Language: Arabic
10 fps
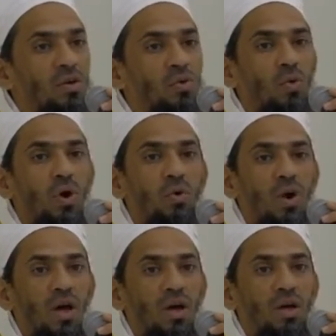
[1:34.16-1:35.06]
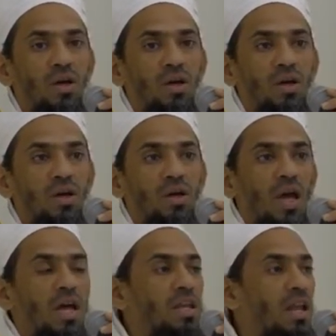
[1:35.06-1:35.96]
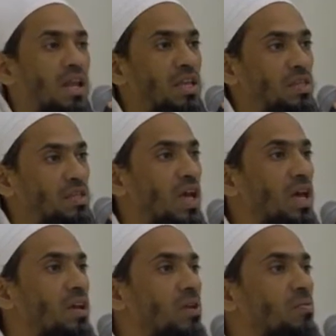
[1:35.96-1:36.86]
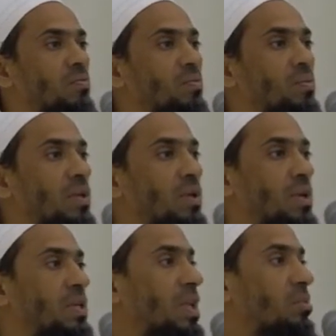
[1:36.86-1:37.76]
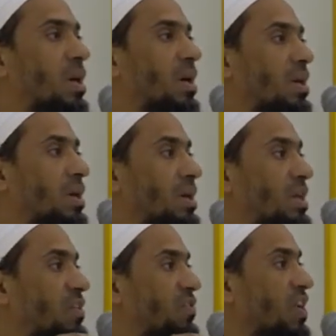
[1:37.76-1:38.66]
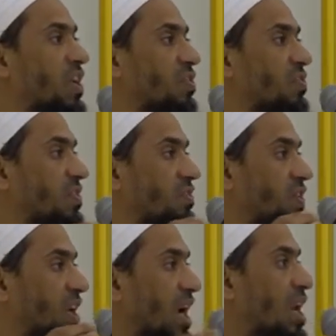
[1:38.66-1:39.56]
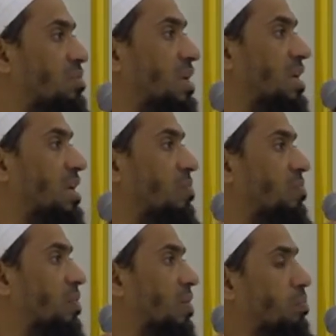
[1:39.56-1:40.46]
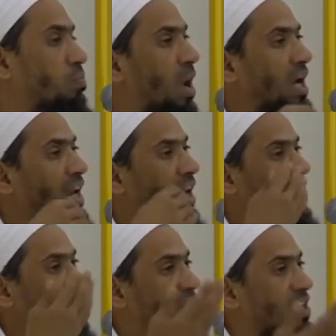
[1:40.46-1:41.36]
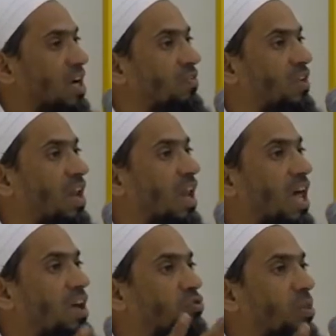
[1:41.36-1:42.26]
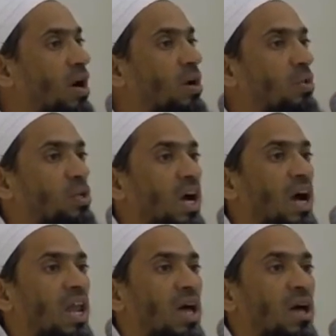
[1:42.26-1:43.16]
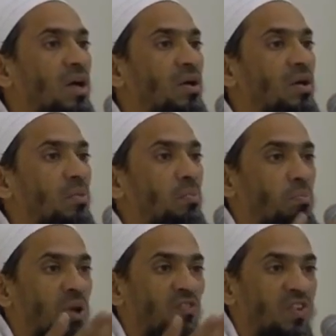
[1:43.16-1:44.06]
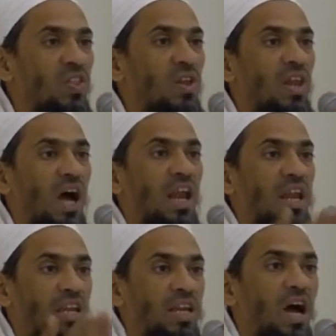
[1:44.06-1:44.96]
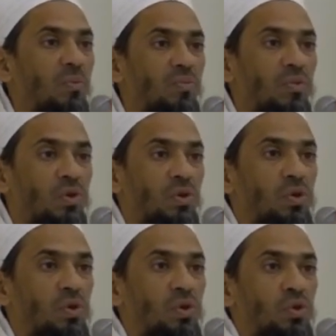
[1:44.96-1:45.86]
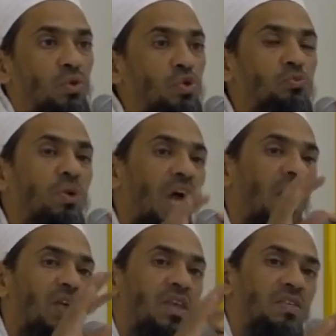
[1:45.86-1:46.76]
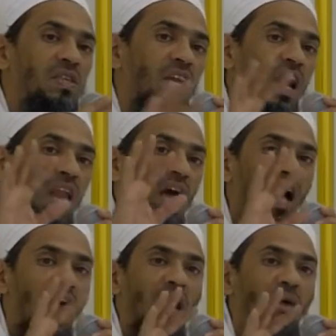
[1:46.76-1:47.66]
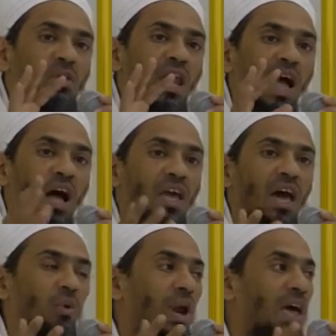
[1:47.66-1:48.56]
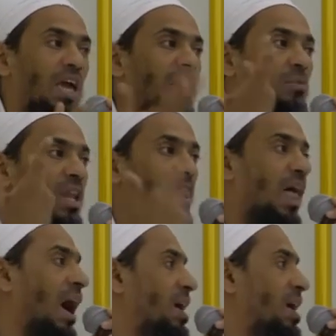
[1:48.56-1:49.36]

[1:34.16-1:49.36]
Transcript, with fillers: وهو أن الإنسان عندما يفيض في قلبه معنى الاعتراف لله سبحانه وتعالى بالفضل على النعم يصبح هذا الإنسان على حالة من الحياء والخجل من الله